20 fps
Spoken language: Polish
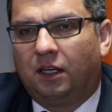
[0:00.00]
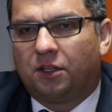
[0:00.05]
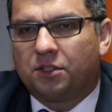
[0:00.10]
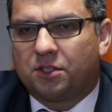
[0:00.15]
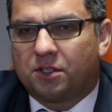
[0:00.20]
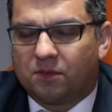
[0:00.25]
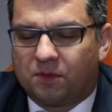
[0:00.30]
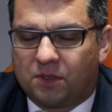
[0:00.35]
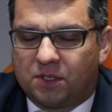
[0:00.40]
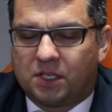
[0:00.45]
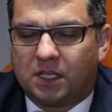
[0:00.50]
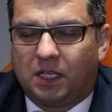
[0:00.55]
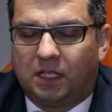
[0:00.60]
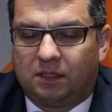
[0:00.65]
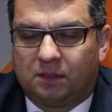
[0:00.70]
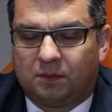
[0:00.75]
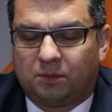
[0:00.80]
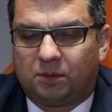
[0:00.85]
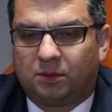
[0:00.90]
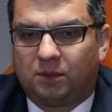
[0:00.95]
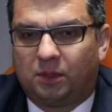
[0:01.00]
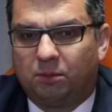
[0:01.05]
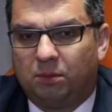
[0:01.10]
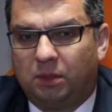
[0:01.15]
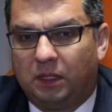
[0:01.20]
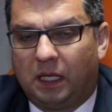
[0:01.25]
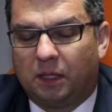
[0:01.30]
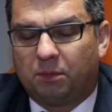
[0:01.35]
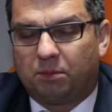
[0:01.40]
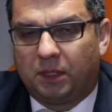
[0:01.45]
Oczywiście no,
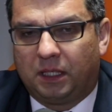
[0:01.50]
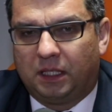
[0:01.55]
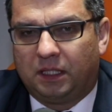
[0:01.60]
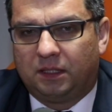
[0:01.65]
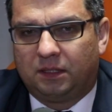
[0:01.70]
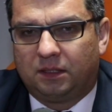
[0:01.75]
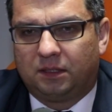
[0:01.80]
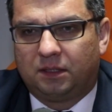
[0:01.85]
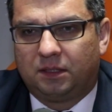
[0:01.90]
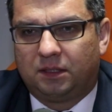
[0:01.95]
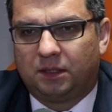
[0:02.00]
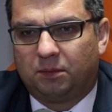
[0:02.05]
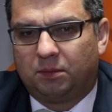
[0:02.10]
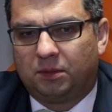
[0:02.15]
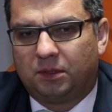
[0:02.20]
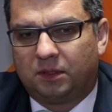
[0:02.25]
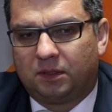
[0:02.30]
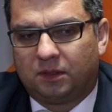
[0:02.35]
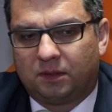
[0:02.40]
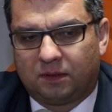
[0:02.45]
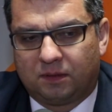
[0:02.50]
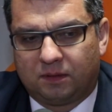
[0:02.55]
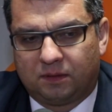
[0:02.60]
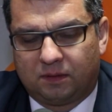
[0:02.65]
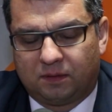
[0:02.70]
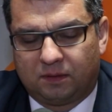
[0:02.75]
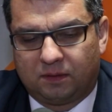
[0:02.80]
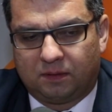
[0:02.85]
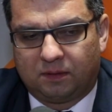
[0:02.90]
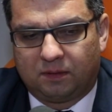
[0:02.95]
byłoby lepiej,
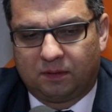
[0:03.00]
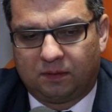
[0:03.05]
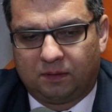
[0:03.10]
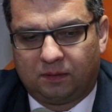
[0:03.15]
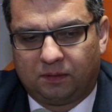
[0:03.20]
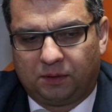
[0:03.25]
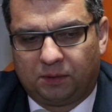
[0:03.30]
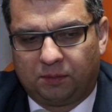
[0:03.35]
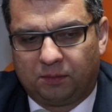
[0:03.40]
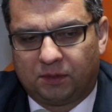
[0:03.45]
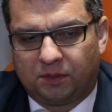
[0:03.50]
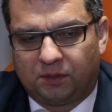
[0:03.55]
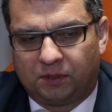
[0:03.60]
gdybyśmy e,